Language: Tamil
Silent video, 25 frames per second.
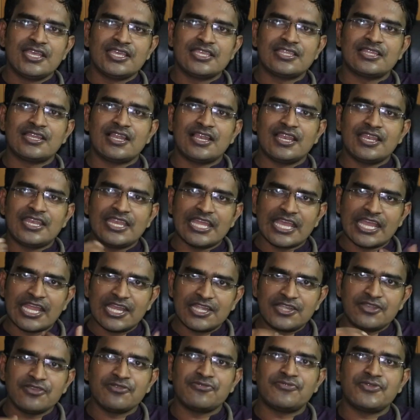இதனால்
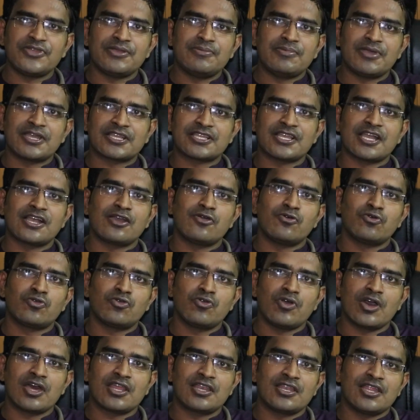நெகட்டிவ் ஃபீட்பேக் அங்கே
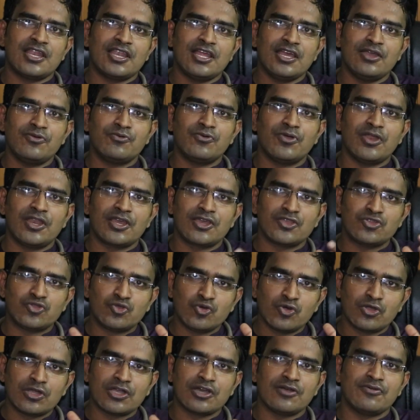உருவாகிறனால உங்களுக்கு
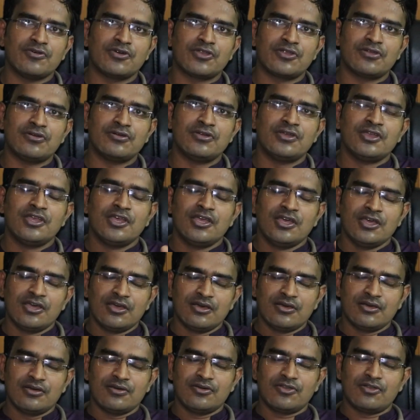தூக்கம் வரும்
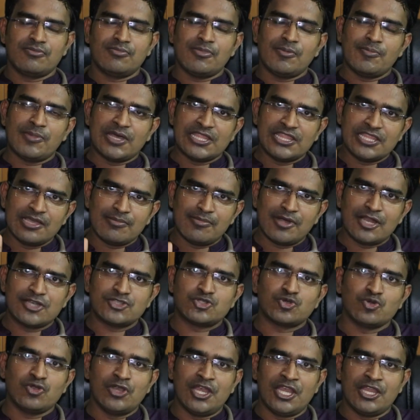ரொம்ப
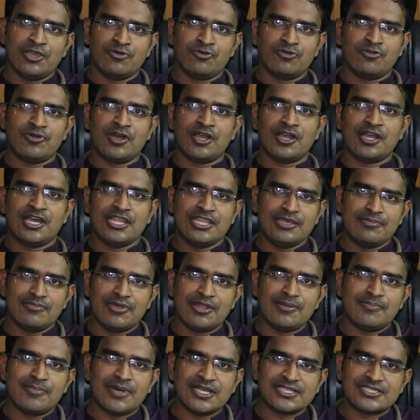மந்தமான சூழ்நிலை உருவாகும் அதே
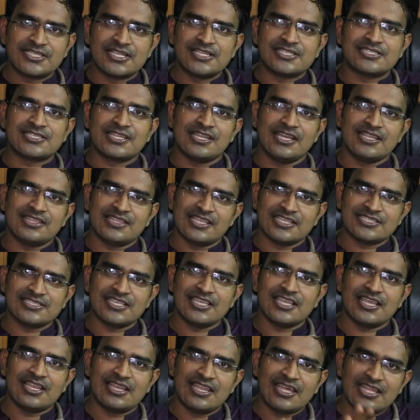மாதிரி மசில்ஸ்னால்
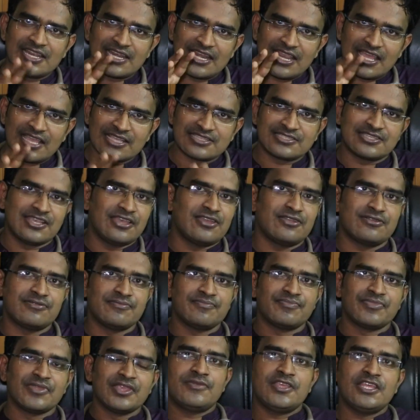தசைகள்னால் ரிலாக்ஸ்
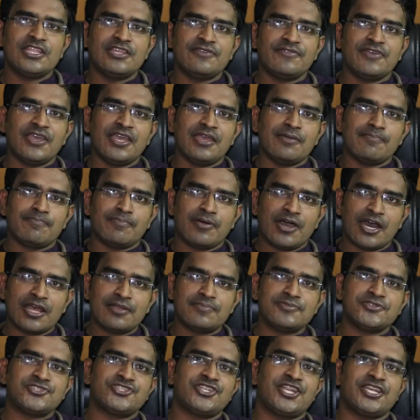ஆகிரும் இதுவே
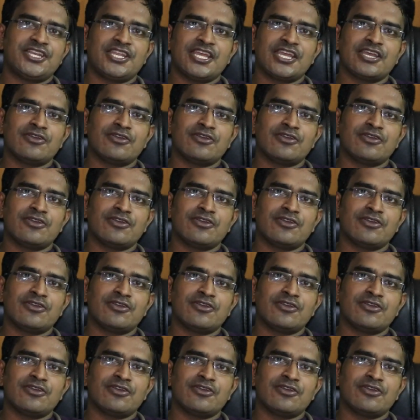பார்பிச்சுரேட்